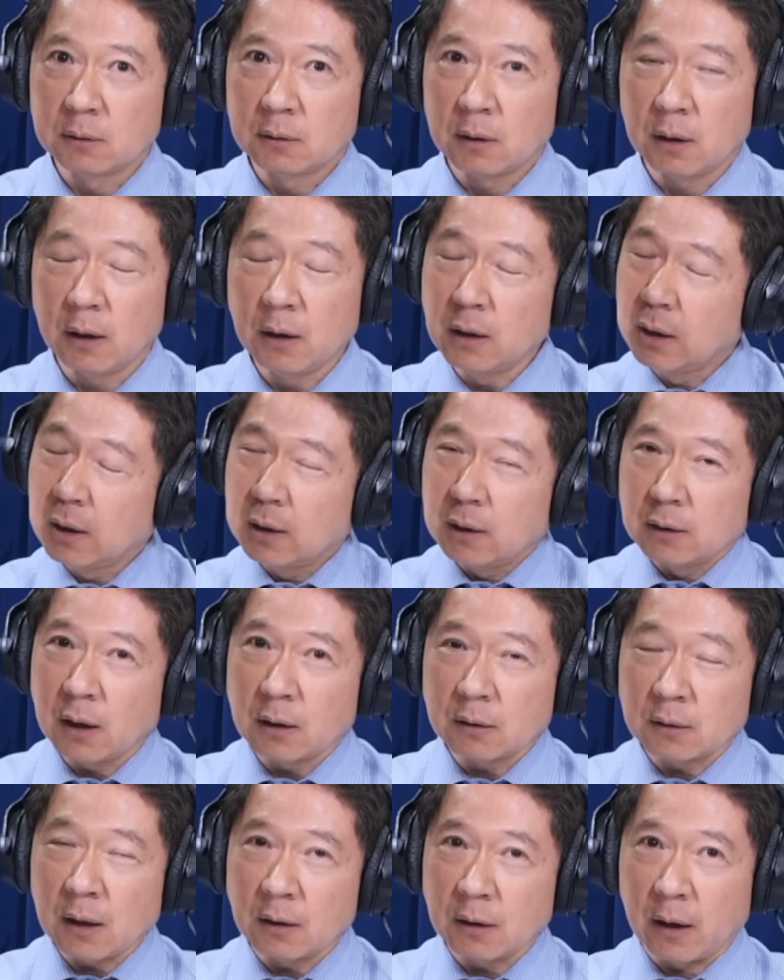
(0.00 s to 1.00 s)
哎，他
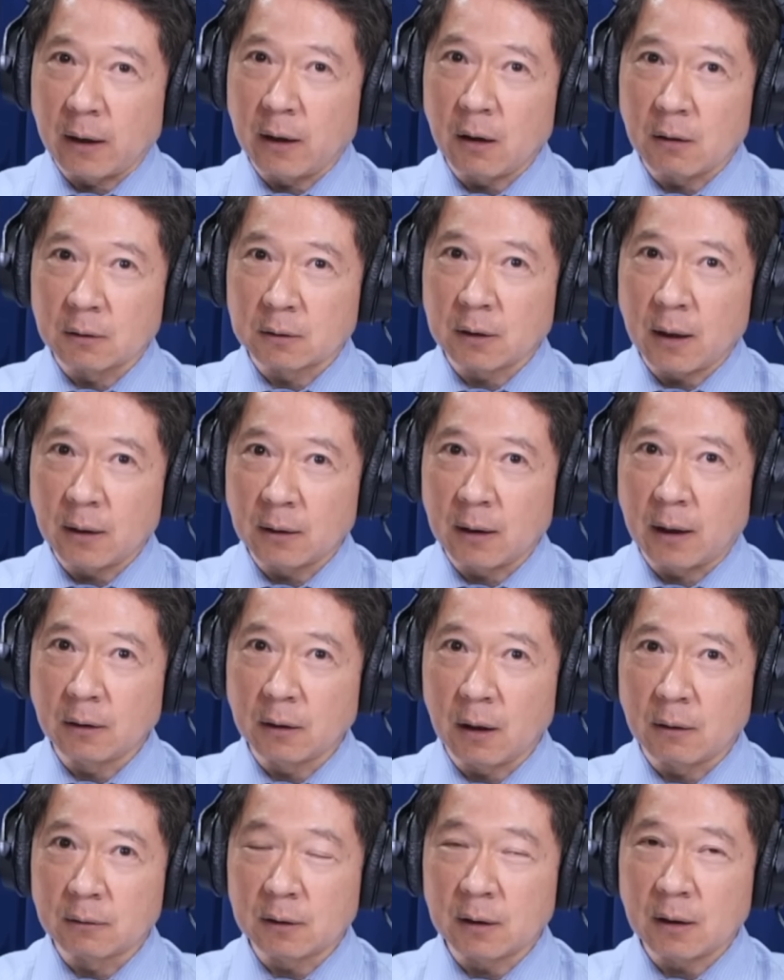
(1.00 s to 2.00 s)
他难道他难
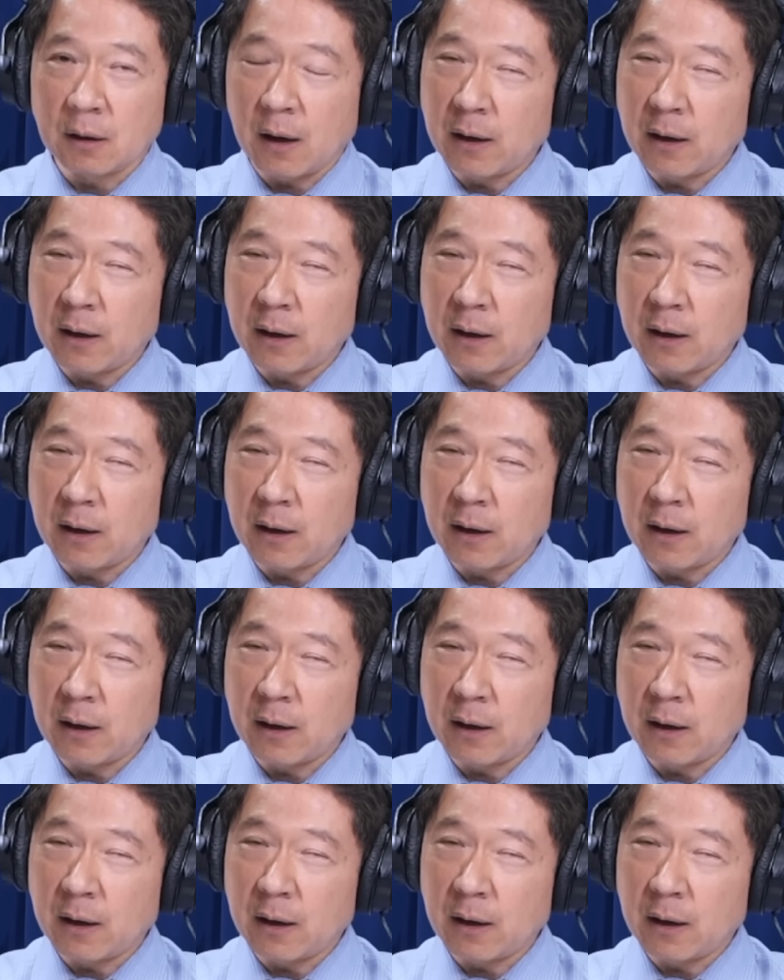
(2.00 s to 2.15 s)
道他